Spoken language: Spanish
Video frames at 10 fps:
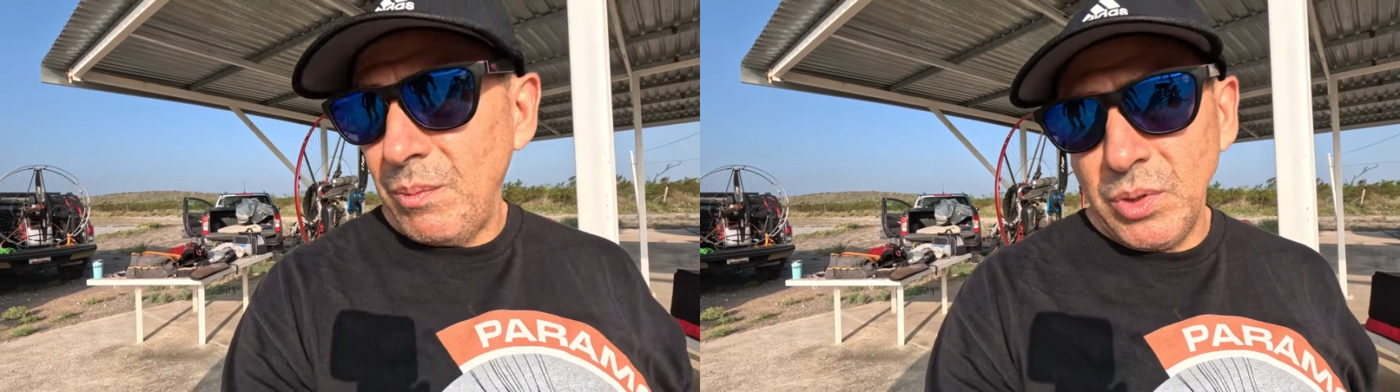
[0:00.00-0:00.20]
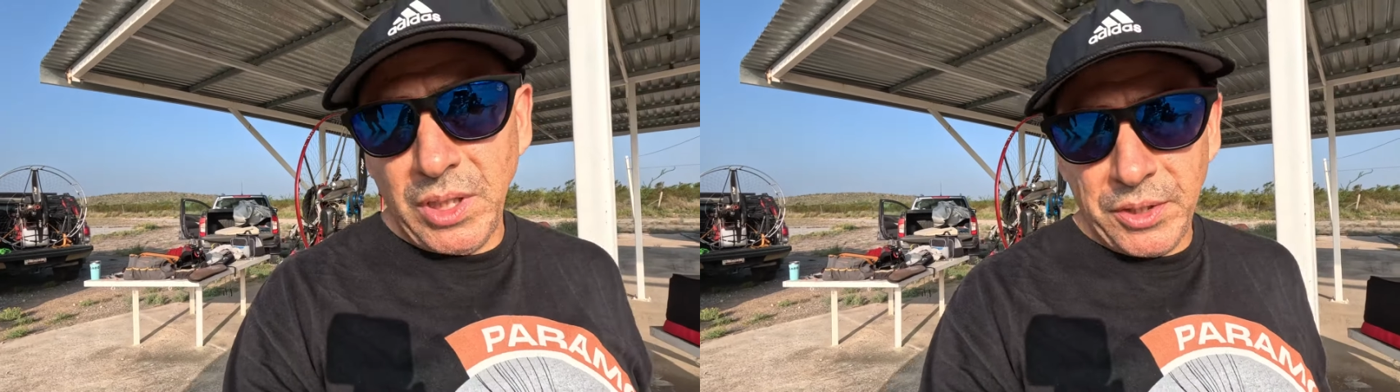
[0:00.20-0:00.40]

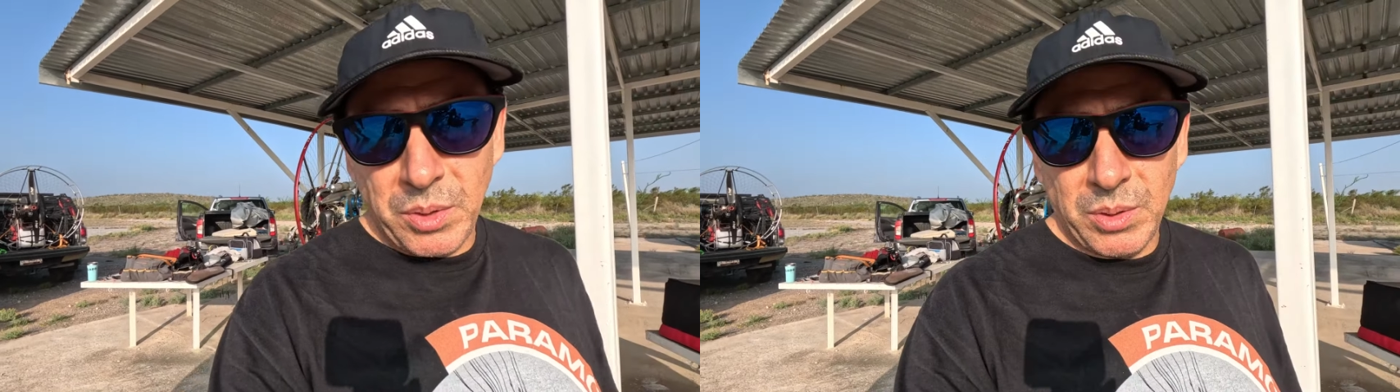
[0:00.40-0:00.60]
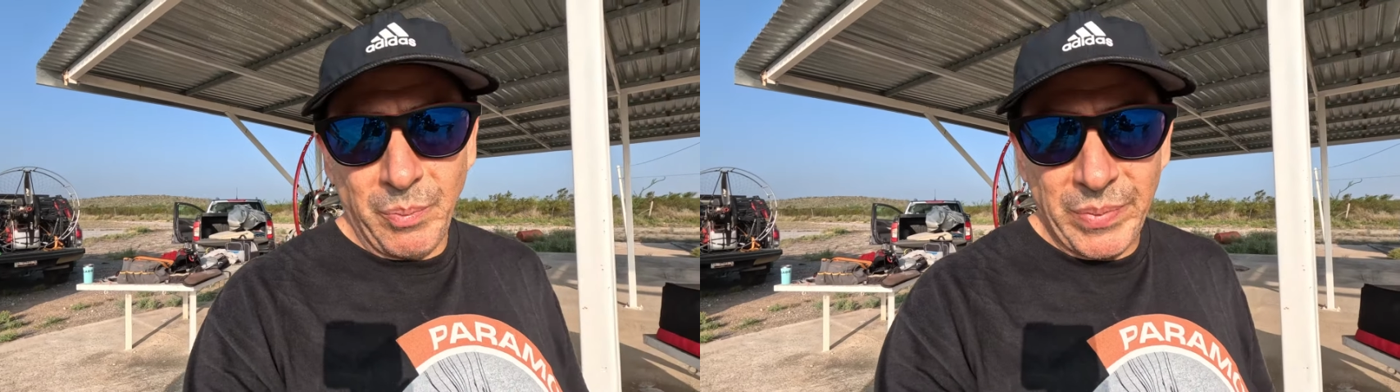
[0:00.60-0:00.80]
hemos
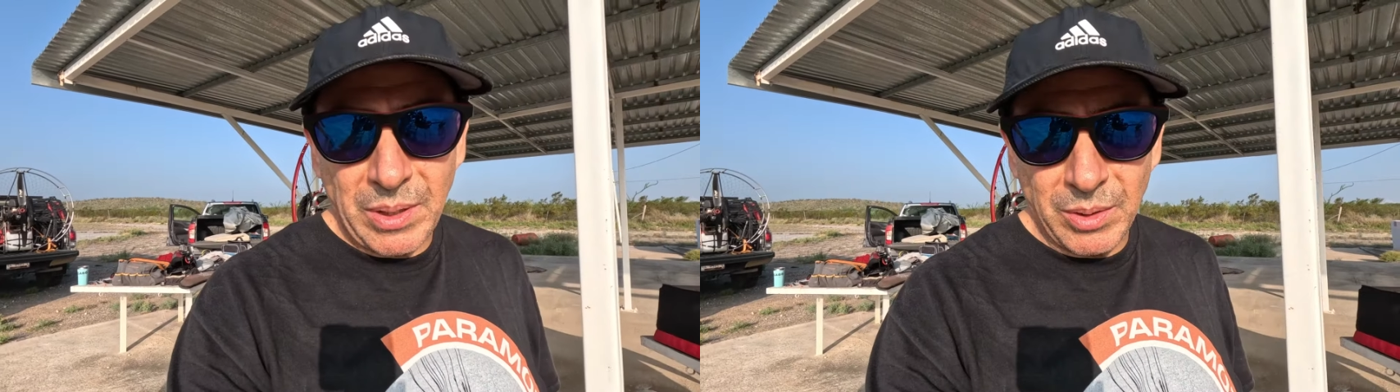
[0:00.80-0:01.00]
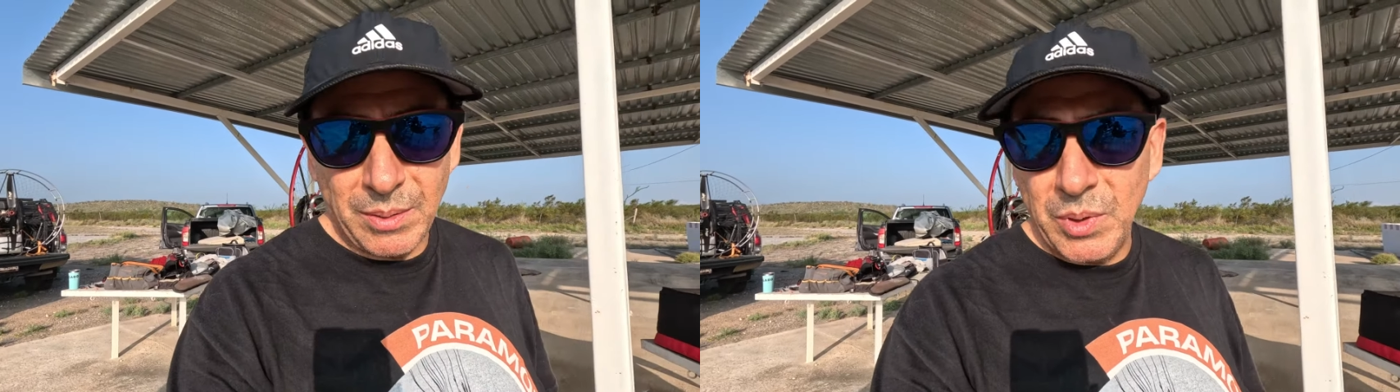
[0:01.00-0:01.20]
dicho, siempre
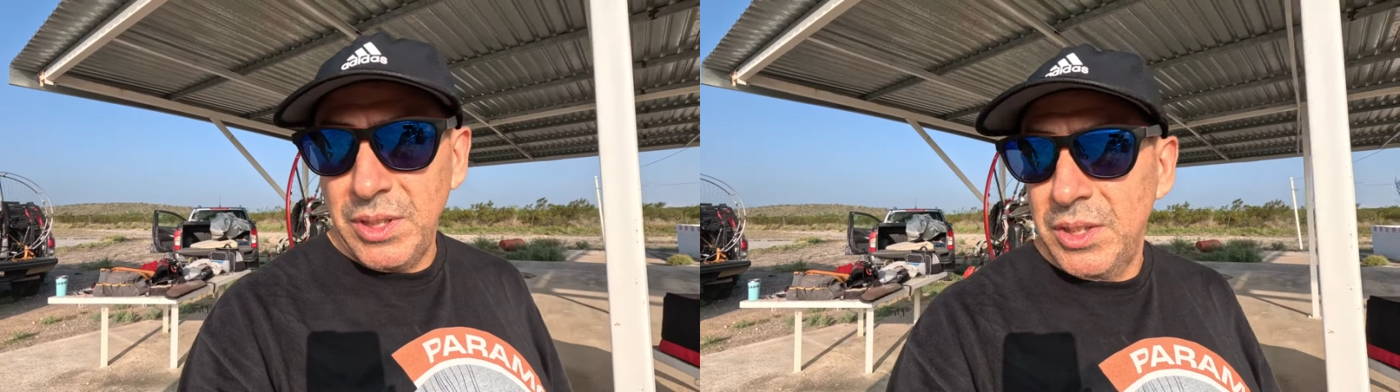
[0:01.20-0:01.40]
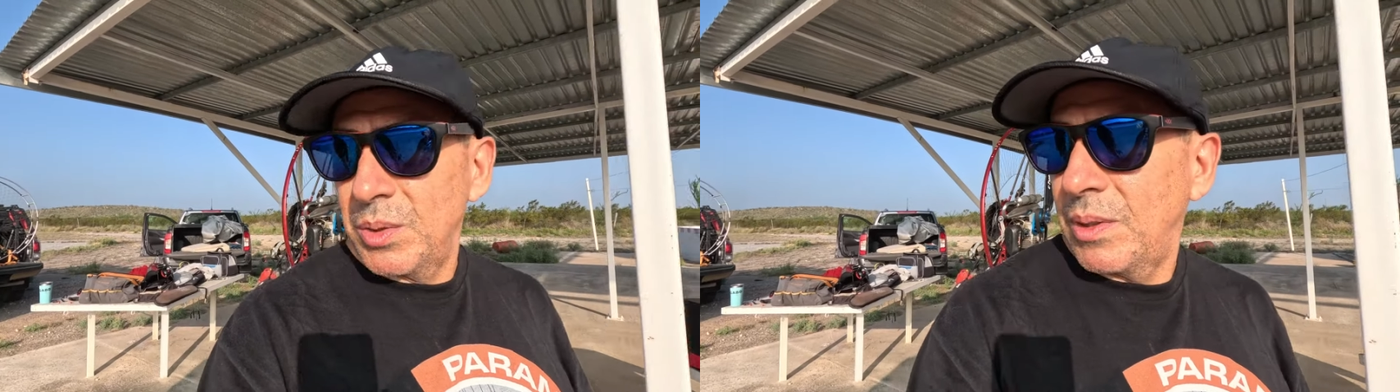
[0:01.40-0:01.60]
se los hemos
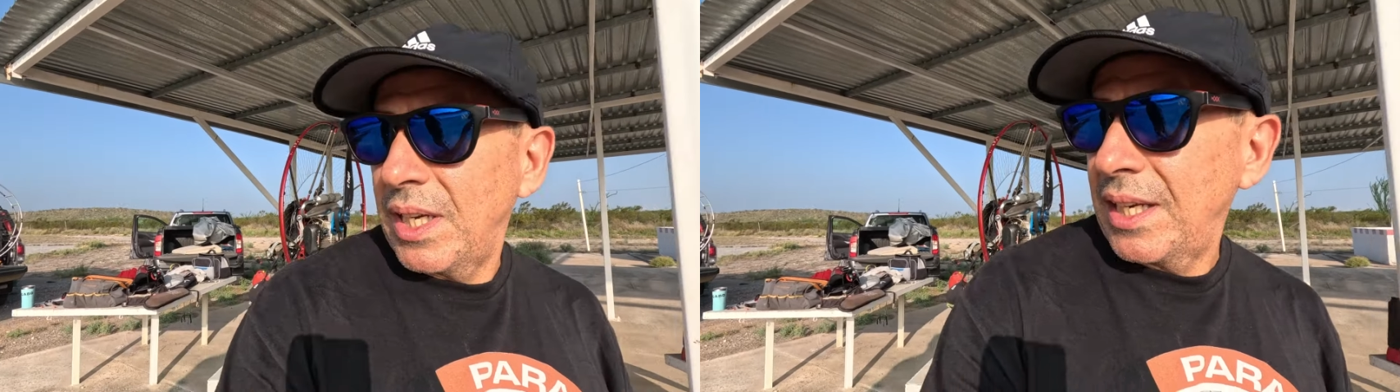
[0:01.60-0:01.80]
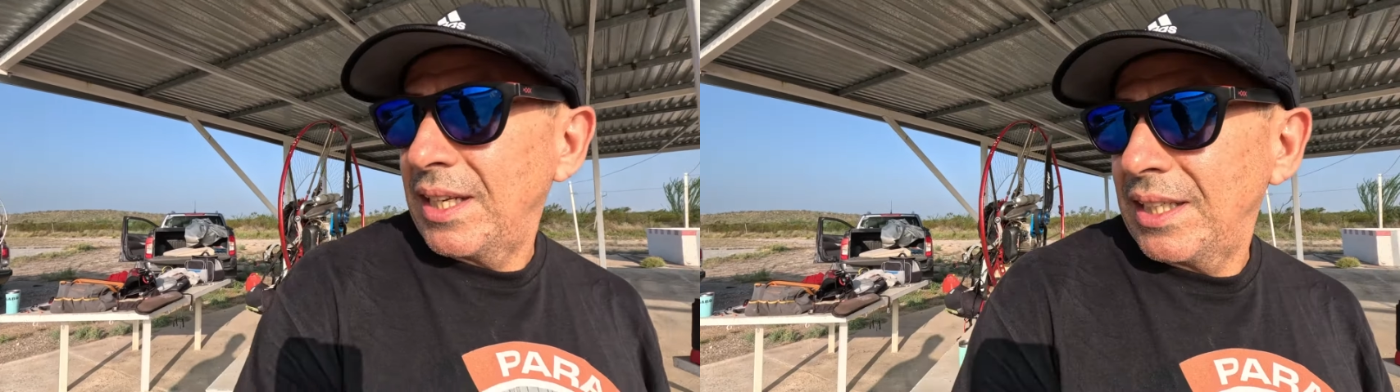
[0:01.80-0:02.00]
dicho
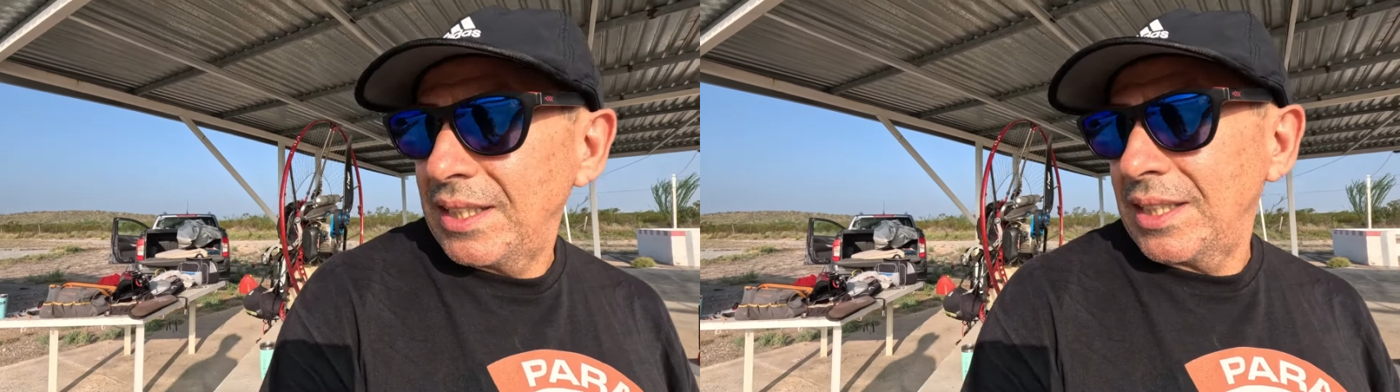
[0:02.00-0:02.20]
que,